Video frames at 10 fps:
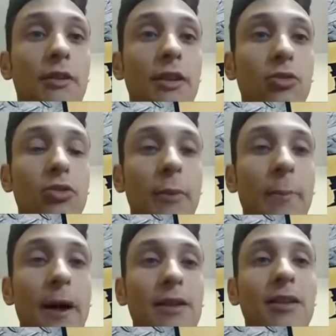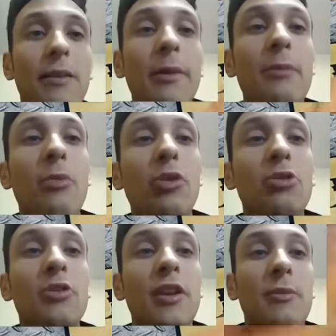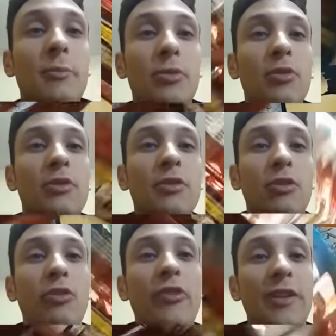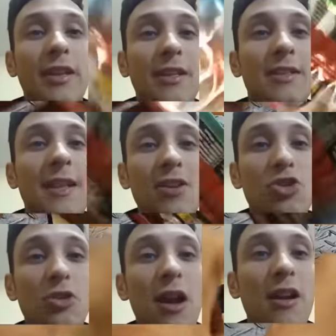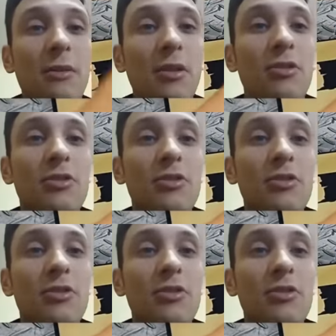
tenuto a parte per molto tempo. L'ho fatta stagionare per